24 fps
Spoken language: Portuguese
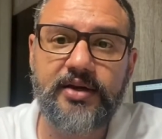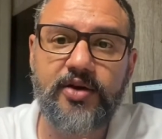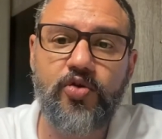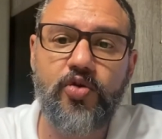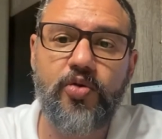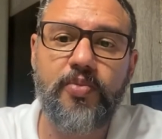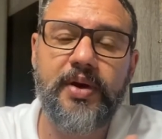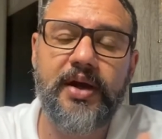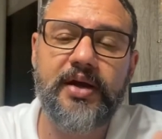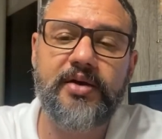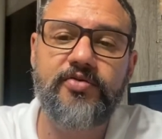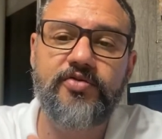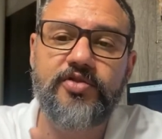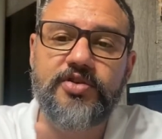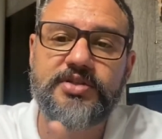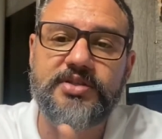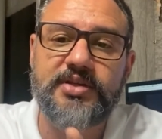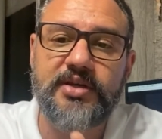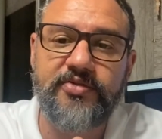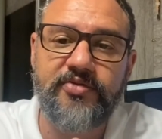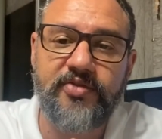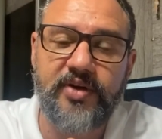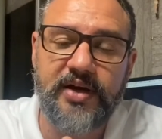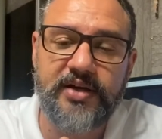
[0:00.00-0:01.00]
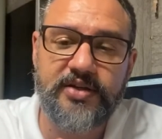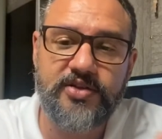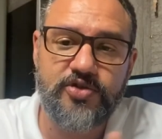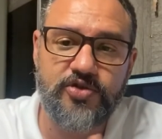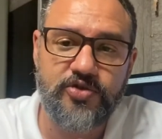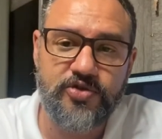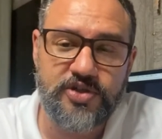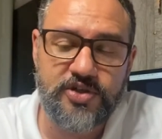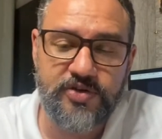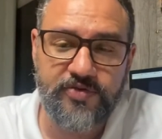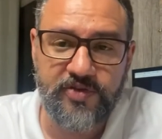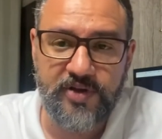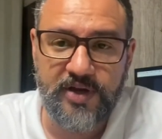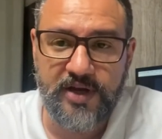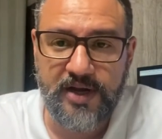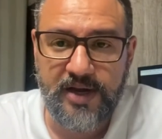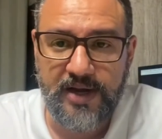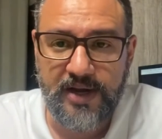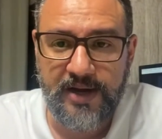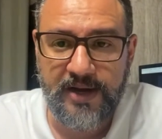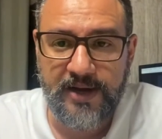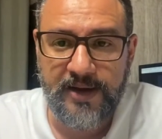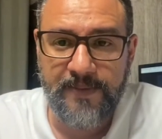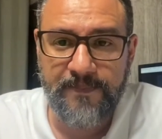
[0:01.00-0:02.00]
como é que você vai
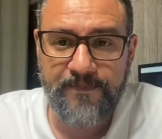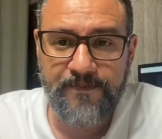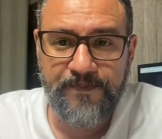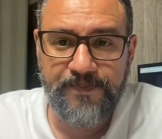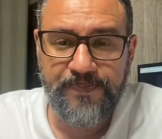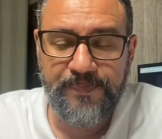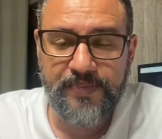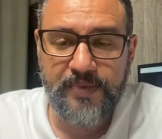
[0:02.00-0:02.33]
justificar